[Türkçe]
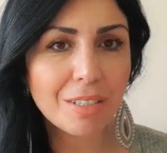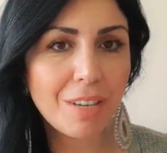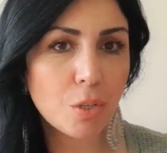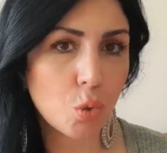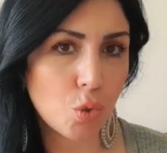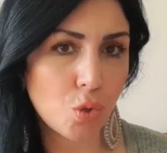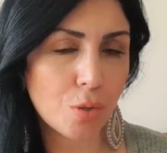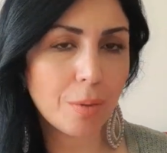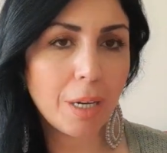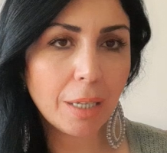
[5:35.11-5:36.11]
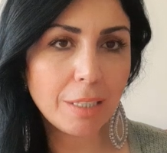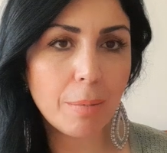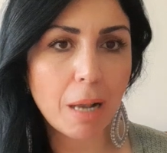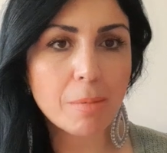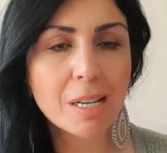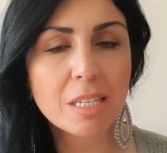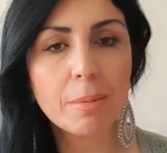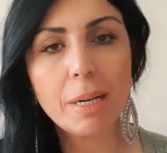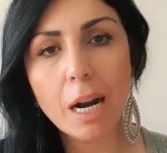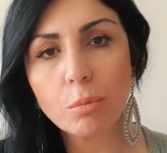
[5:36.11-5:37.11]
ve ruj. Temel
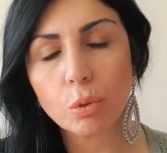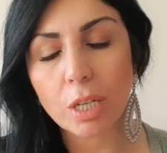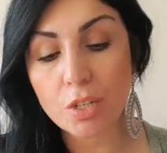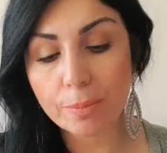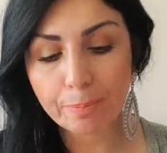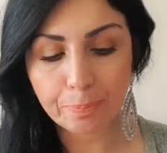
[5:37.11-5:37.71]
malzemeler bunlar.